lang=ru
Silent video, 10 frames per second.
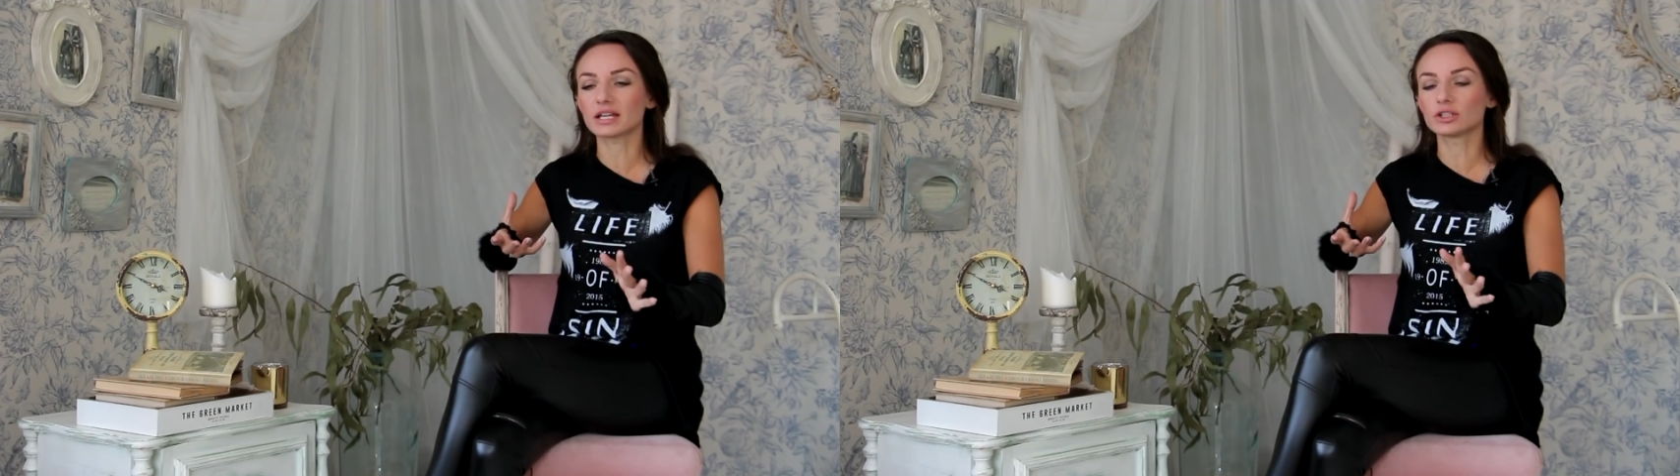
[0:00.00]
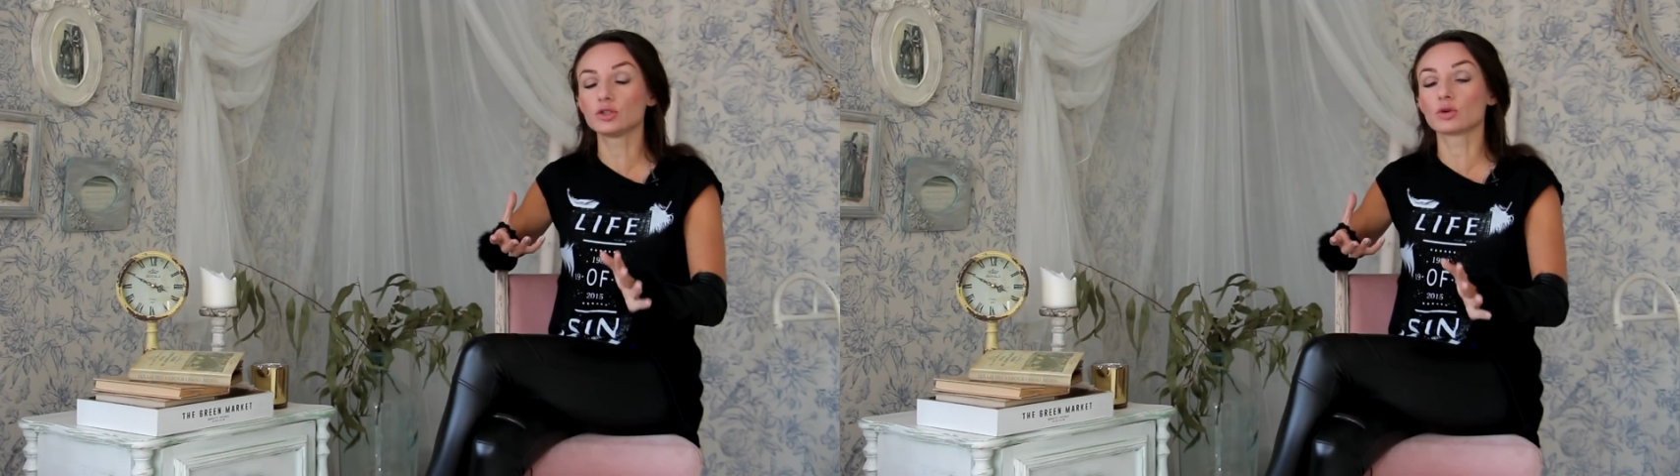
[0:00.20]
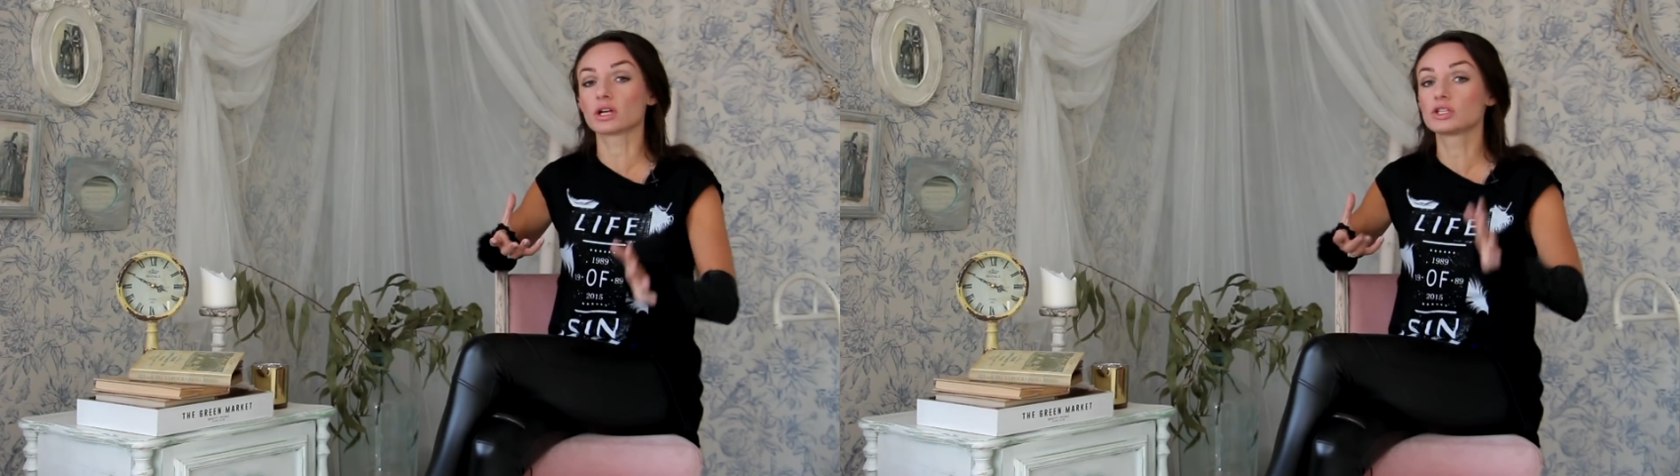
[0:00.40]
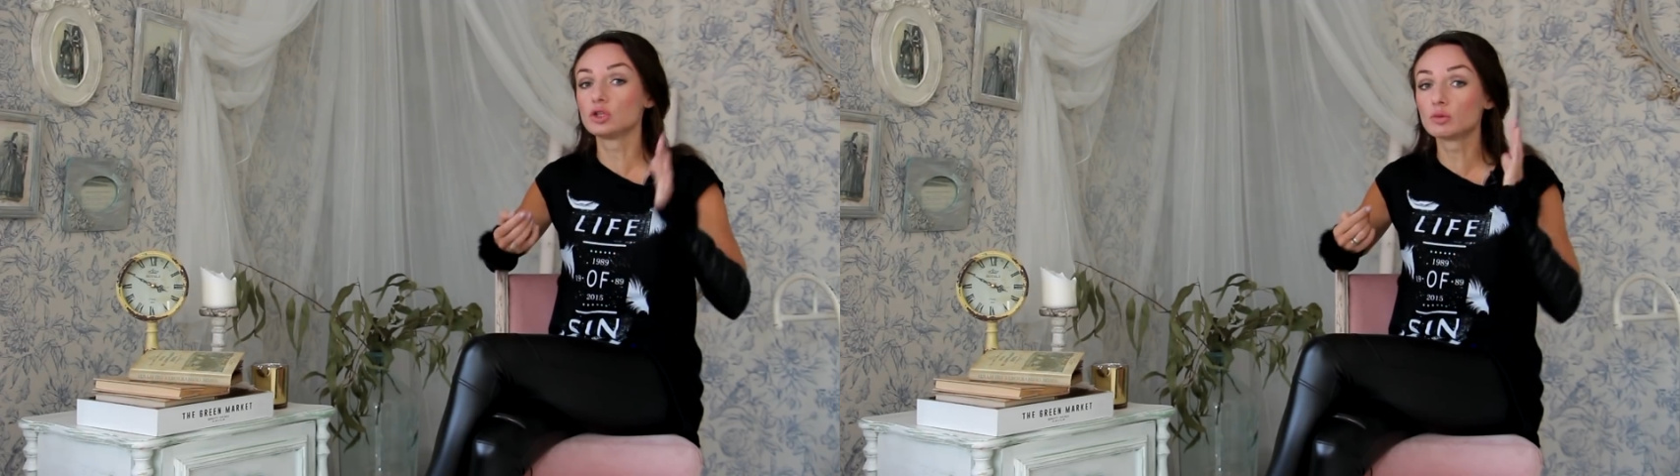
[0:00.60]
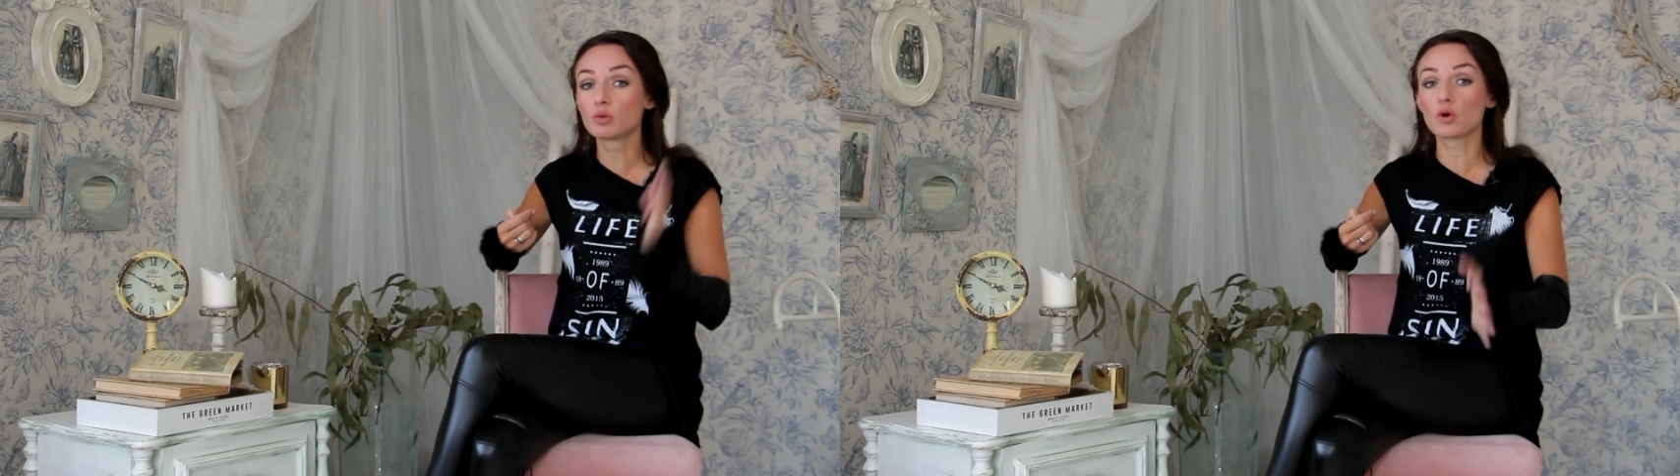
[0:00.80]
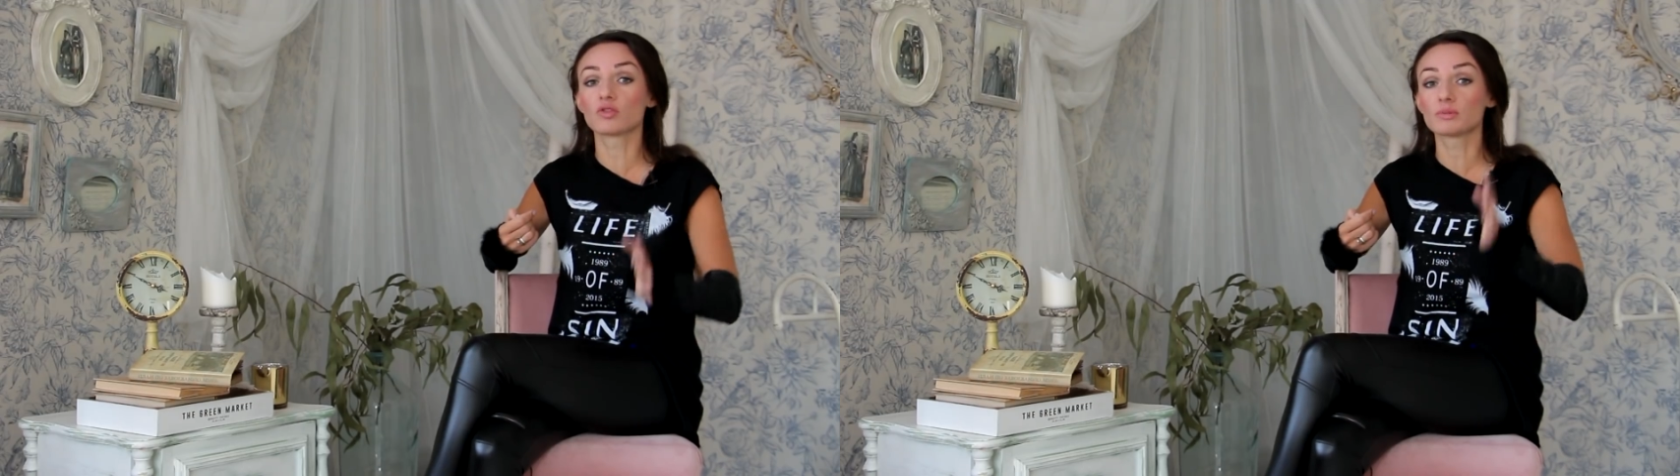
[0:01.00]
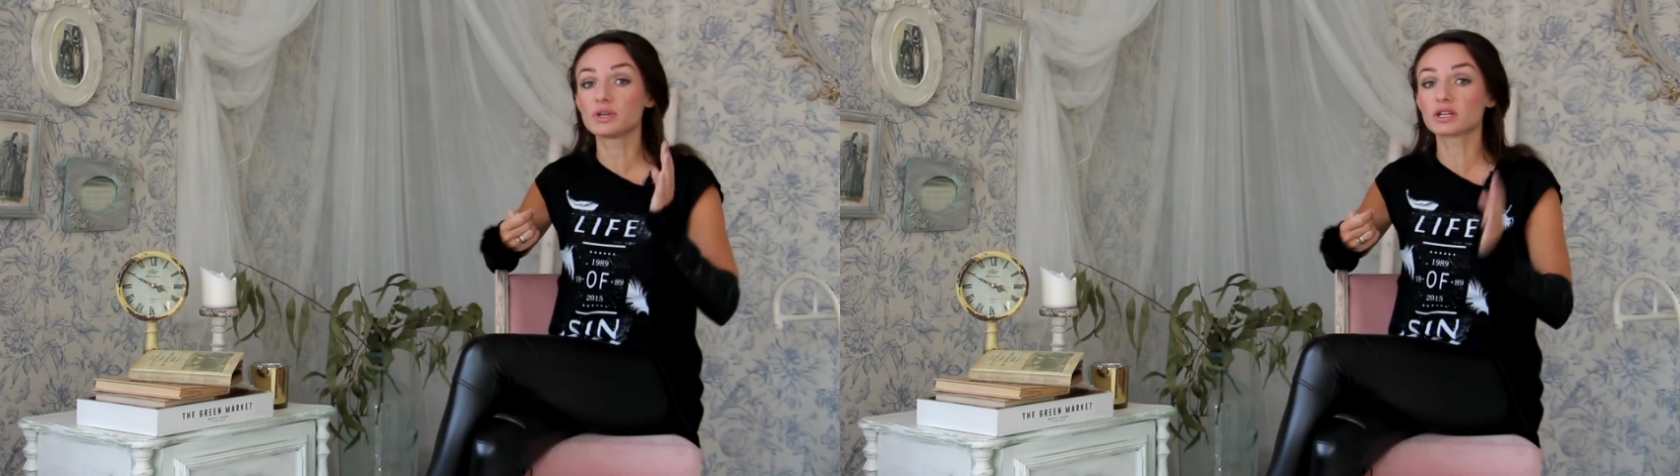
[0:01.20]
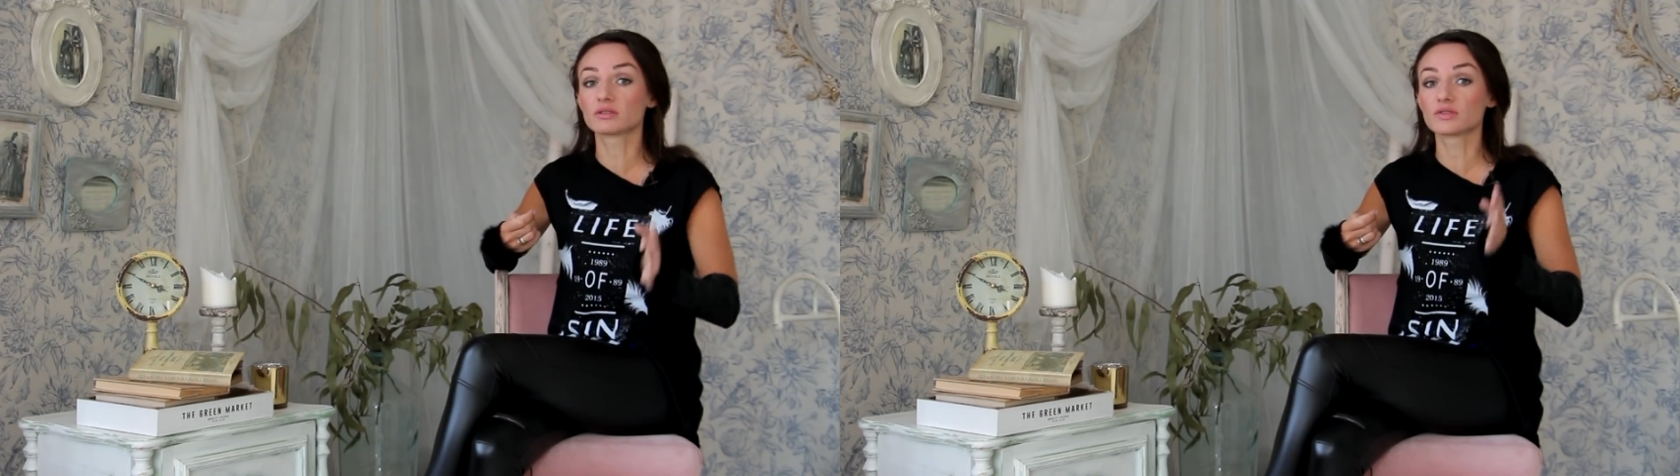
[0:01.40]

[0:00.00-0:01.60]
от нее ради любого первого